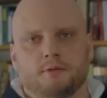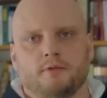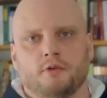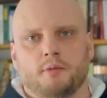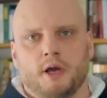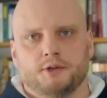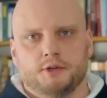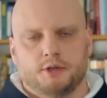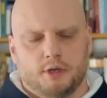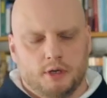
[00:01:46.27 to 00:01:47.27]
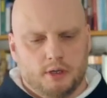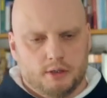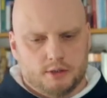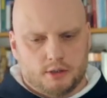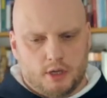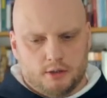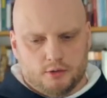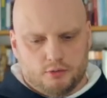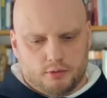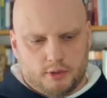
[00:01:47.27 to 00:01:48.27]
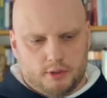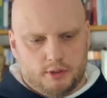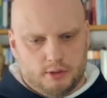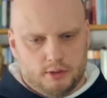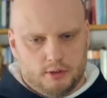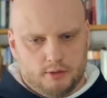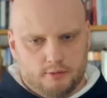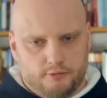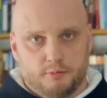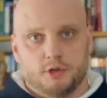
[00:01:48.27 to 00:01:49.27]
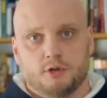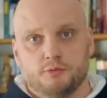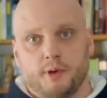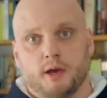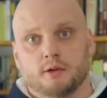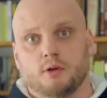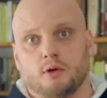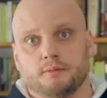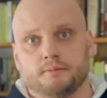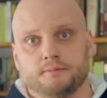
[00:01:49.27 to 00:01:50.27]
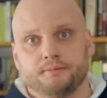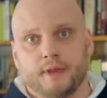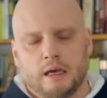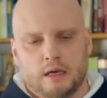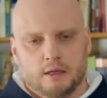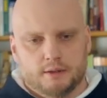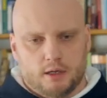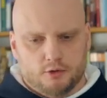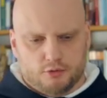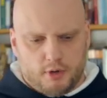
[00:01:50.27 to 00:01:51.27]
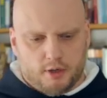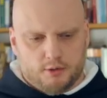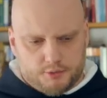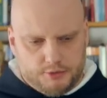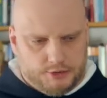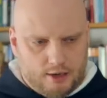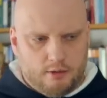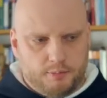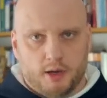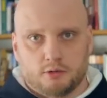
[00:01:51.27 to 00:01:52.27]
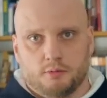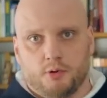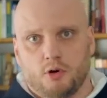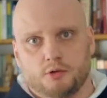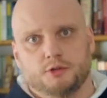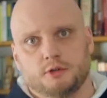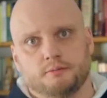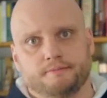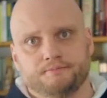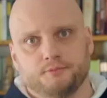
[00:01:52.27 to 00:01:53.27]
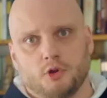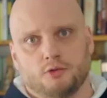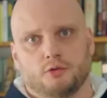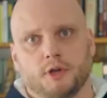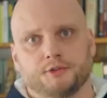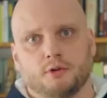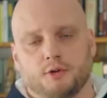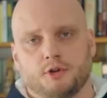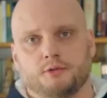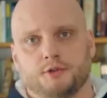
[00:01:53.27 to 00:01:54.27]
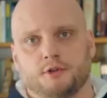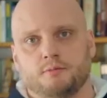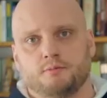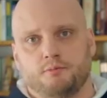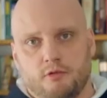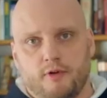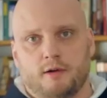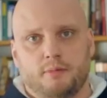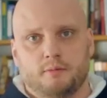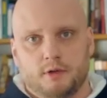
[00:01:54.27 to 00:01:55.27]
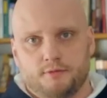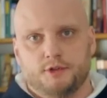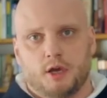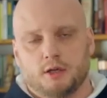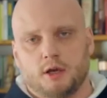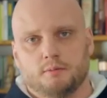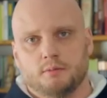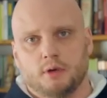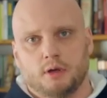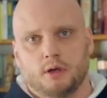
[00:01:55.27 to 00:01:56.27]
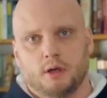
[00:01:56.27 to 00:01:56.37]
sobie wyobrazić, że ten, który wymyślił piękno, ten, od którego całe piękno pochodzi, który jest chodzącym powabem i wdziękiem,